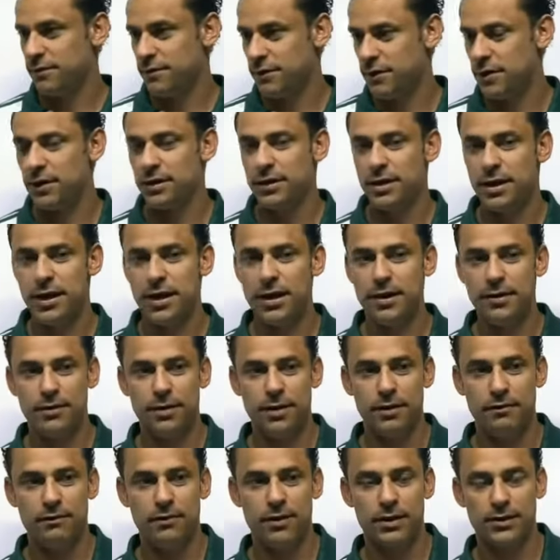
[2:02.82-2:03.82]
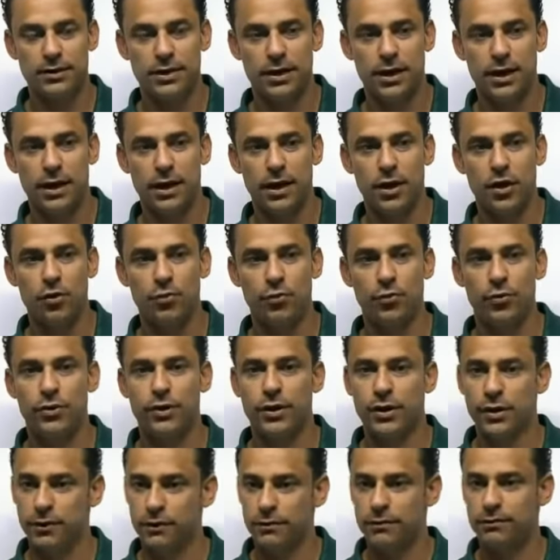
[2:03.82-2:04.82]
vir, né, é, vai ser legal
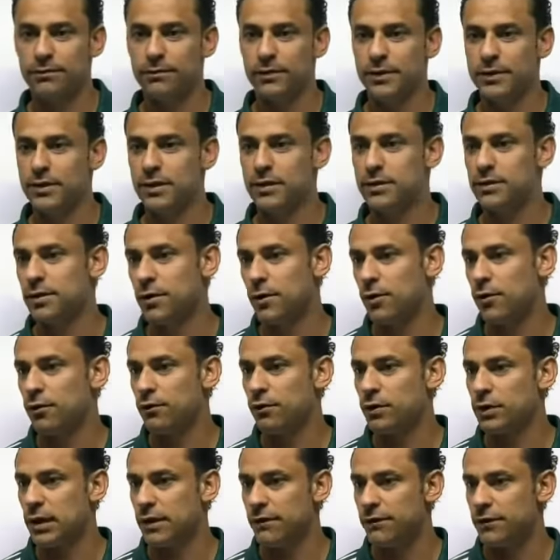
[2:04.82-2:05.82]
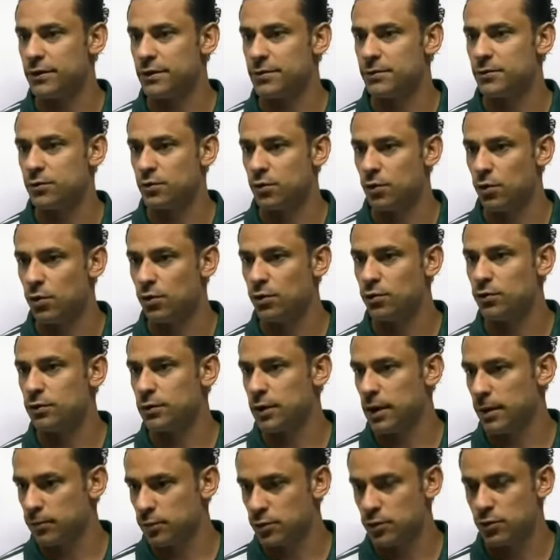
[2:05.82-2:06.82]
porque vai ser sinal que eu vou estar tá fazendo os gols.
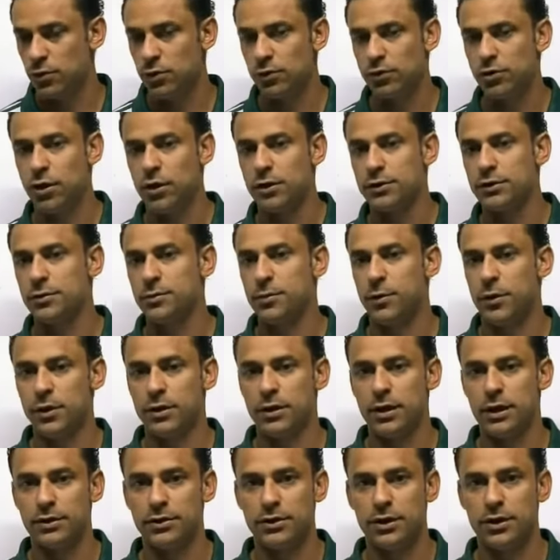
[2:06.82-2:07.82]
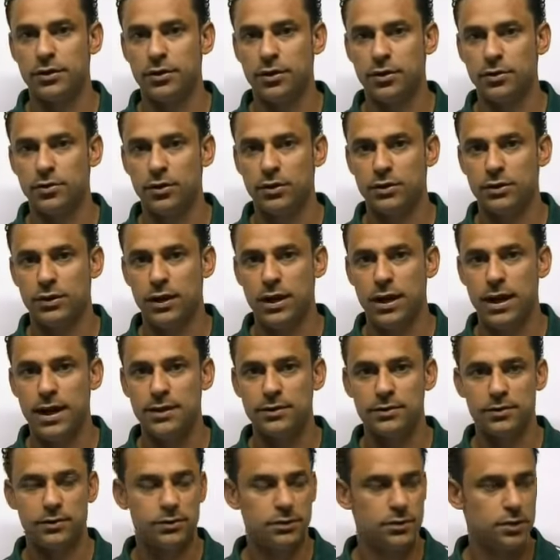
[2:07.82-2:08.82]
Temos dois jogos importantes ainda, dois
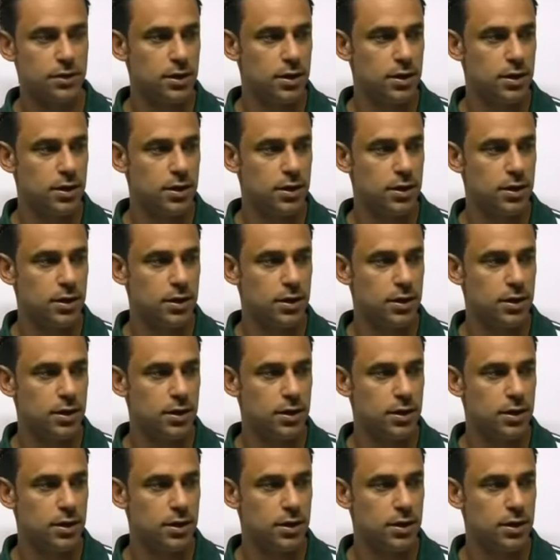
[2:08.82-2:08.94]
clássicos.